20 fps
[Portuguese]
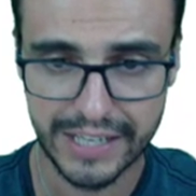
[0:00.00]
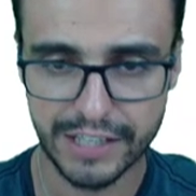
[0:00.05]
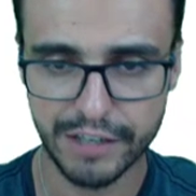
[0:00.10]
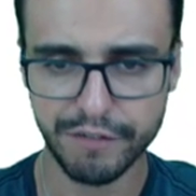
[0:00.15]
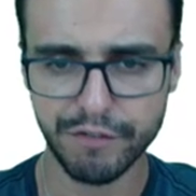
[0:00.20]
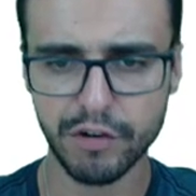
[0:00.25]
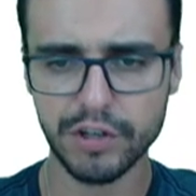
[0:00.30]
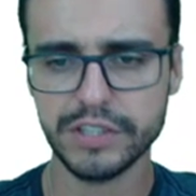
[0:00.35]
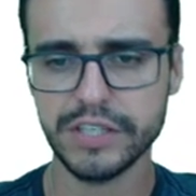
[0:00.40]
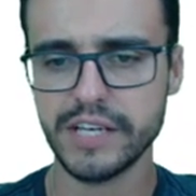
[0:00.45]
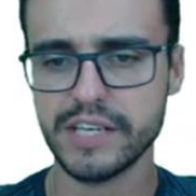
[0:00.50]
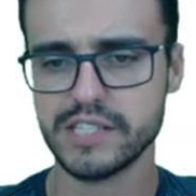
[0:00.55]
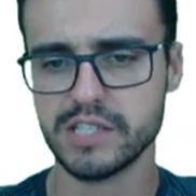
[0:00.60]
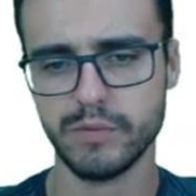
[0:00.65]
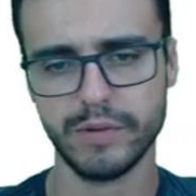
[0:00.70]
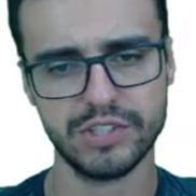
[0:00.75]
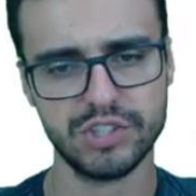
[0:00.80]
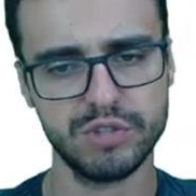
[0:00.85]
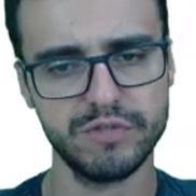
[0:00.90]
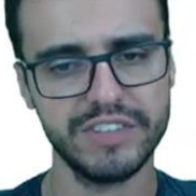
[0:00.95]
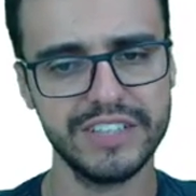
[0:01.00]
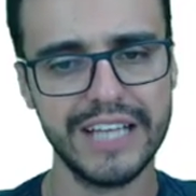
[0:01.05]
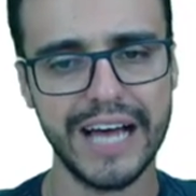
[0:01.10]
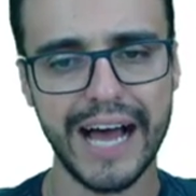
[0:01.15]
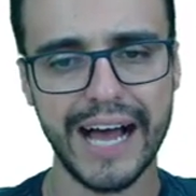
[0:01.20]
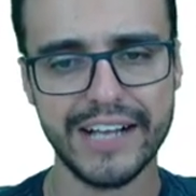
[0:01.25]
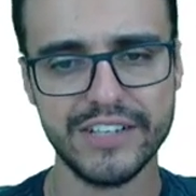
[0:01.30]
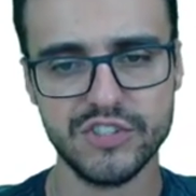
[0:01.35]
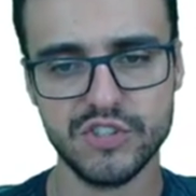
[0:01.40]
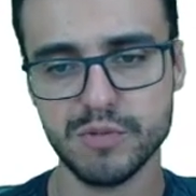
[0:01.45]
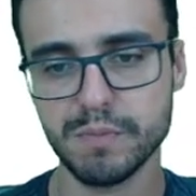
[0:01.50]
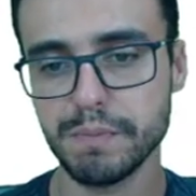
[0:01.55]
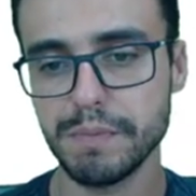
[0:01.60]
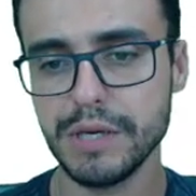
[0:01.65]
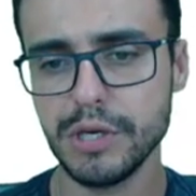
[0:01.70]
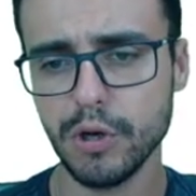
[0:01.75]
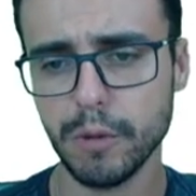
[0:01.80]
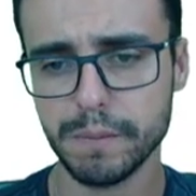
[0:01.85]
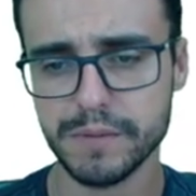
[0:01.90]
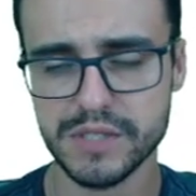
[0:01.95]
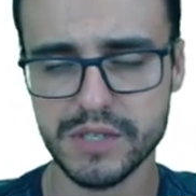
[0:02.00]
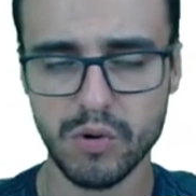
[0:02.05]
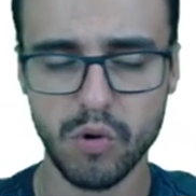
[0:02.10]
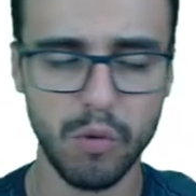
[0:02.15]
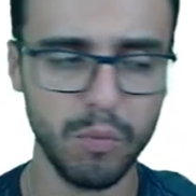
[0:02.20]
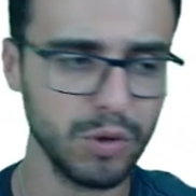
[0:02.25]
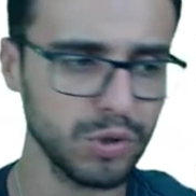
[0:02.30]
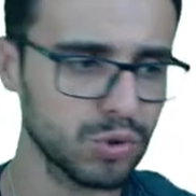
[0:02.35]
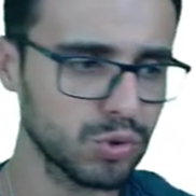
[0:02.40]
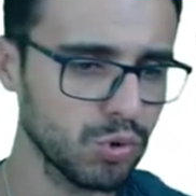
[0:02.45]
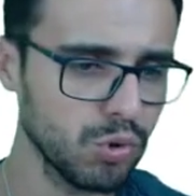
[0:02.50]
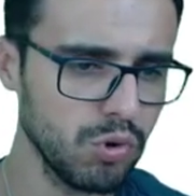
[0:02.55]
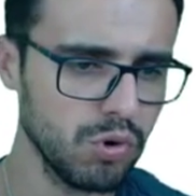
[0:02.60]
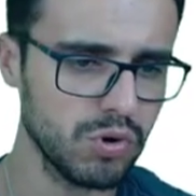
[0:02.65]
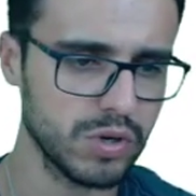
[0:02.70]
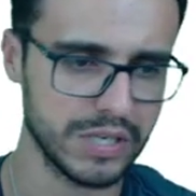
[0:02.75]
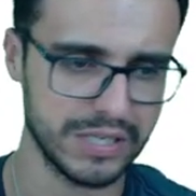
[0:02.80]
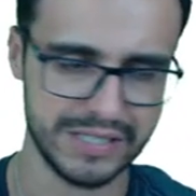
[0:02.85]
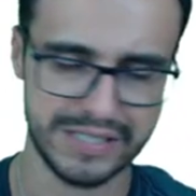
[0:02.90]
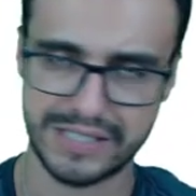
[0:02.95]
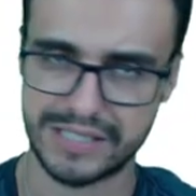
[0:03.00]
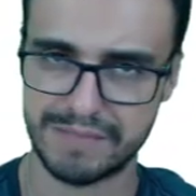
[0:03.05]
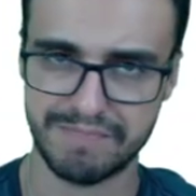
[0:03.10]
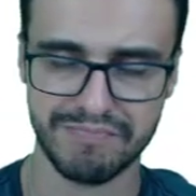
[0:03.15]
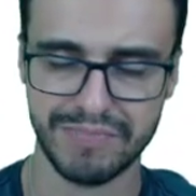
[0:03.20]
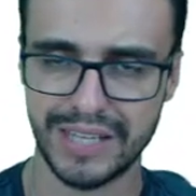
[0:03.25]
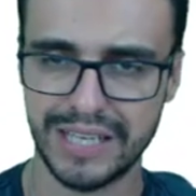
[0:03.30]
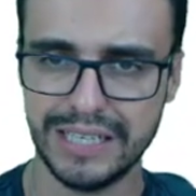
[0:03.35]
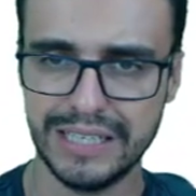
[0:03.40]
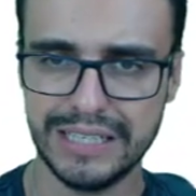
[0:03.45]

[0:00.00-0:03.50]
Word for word: que forneçam atividades biopsicomotoras.